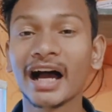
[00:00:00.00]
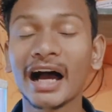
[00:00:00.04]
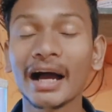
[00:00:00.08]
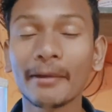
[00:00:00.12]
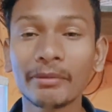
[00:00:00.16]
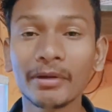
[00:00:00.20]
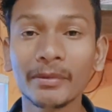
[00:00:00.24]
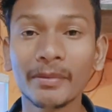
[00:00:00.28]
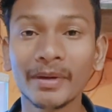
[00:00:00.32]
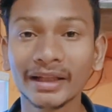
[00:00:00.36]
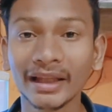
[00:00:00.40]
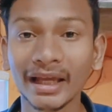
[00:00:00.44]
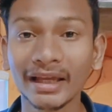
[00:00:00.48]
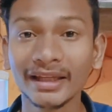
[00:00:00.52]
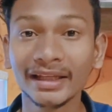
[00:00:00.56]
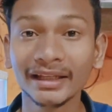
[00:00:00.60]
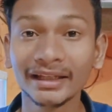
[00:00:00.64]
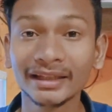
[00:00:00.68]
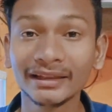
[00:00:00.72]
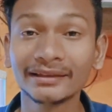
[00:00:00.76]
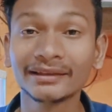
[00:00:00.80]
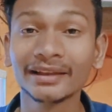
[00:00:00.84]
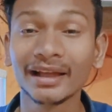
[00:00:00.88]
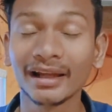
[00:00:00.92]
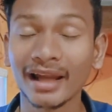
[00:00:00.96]
आप ही बताइए
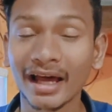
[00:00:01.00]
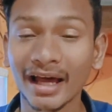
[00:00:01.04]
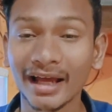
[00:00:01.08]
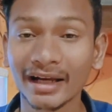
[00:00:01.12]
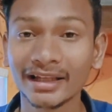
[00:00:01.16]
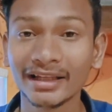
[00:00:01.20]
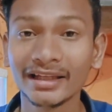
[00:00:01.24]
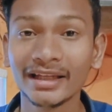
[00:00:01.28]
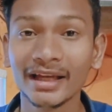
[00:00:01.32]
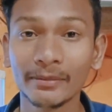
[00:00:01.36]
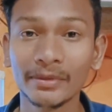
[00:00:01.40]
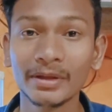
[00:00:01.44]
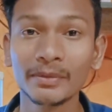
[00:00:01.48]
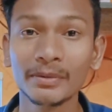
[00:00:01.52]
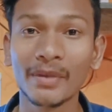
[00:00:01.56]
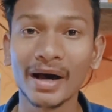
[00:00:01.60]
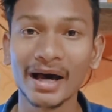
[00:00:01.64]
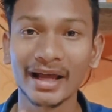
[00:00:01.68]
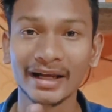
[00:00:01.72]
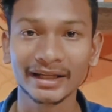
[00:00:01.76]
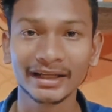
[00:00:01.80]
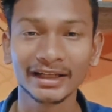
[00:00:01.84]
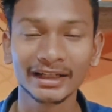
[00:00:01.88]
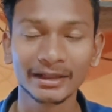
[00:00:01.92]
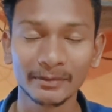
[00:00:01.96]
कि सलार की अभी
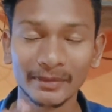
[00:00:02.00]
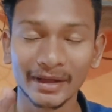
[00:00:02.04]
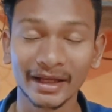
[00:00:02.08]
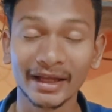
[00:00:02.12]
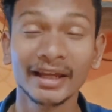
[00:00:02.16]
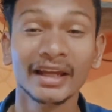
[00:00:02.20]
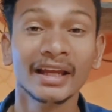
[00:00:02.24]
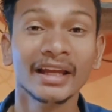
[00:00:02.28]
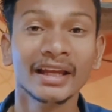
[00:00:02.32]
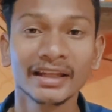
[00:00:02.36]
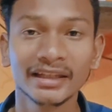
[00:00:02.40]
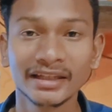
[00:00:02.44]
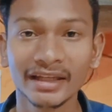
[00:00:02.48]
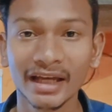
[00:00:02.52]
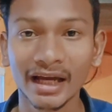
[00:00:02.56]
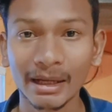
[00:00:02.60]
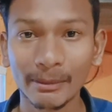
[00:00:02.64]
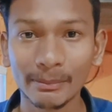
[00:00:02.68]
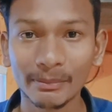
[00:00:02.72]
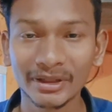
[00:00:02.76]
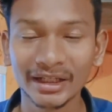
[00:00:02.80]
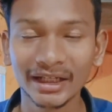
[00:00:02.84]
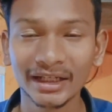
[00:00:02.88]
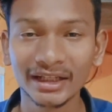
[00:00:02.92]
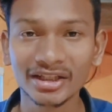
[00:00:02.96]
मार्केट में क्या
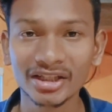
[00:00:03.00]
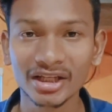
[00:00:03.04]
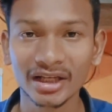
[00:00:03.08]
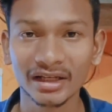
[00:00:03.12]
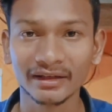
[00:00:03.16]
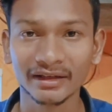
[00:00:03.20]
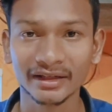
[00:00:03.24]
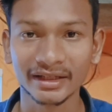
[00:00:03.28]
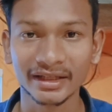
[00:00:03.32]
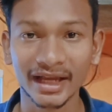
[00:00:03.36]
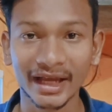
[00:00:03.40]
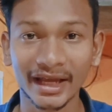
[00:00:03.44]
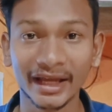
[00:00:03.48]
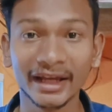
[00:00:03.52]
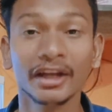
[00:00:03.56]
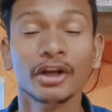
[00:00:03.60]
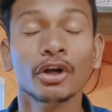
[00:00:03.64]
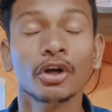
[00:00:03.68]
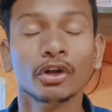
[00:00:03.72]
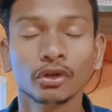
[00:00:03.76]
अपडेट चल रही है